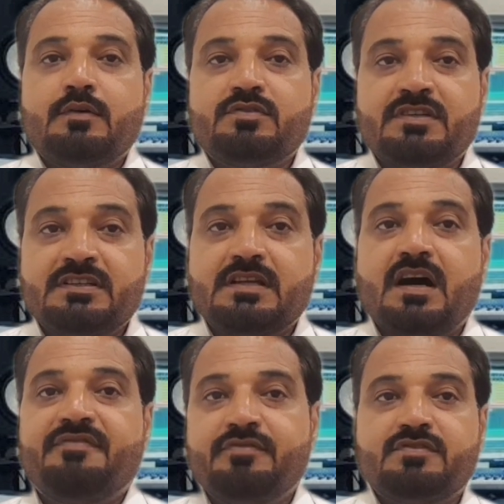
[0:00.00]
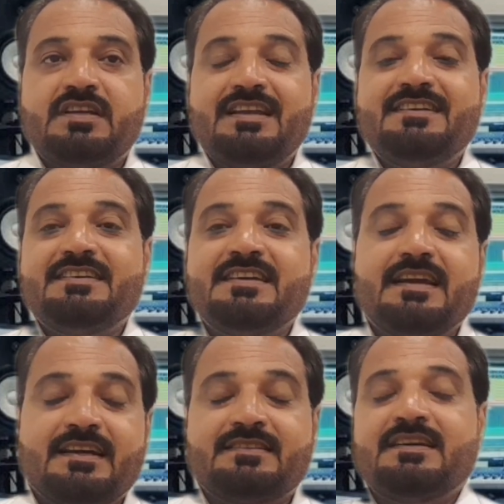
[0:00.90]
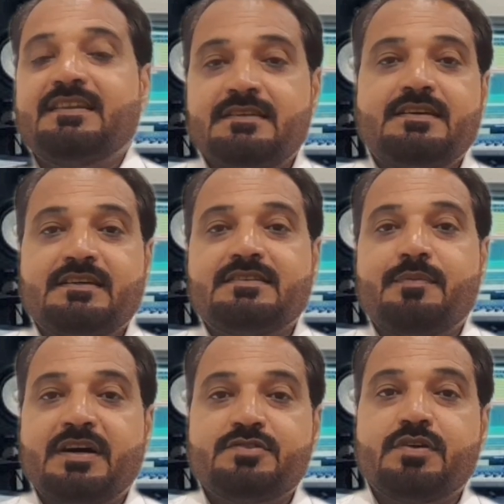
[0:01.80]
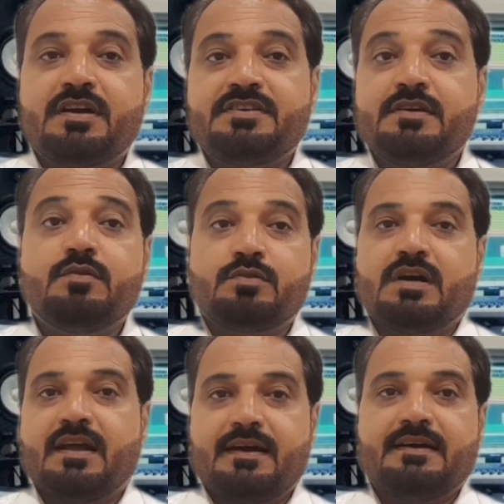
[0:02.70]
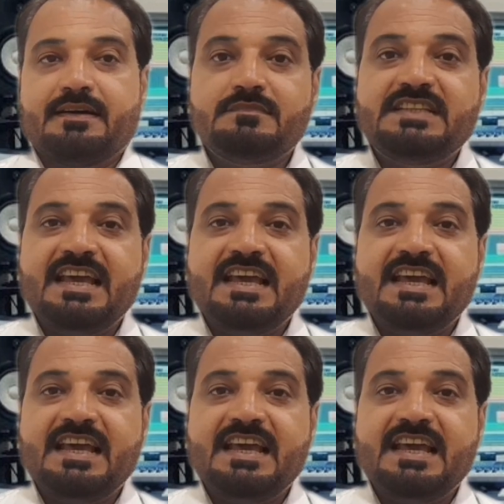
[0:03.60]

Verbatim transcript: उसके तहफ़ के लिए ये एहतियाती इकदाम जो है ये उठा रहा है नए